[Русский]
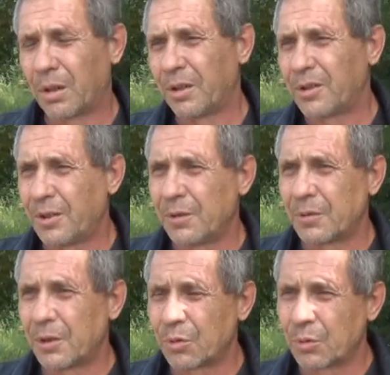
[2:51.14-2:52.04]

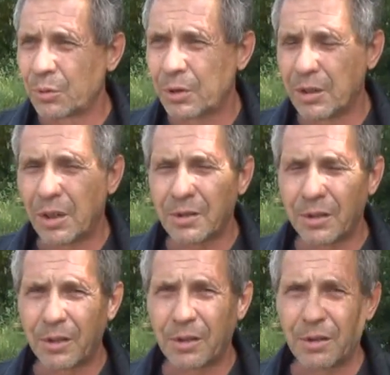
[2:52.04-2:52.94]
Агрессивно, ну, кидаться
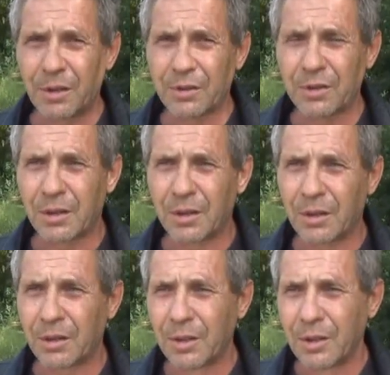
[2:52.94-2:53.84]
не кидался,
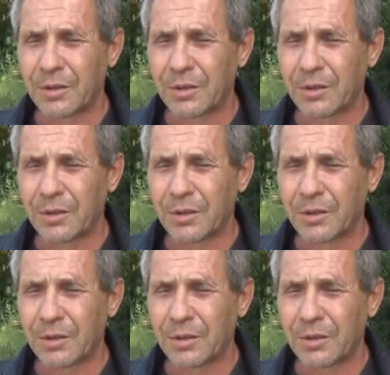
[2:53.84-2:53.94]
а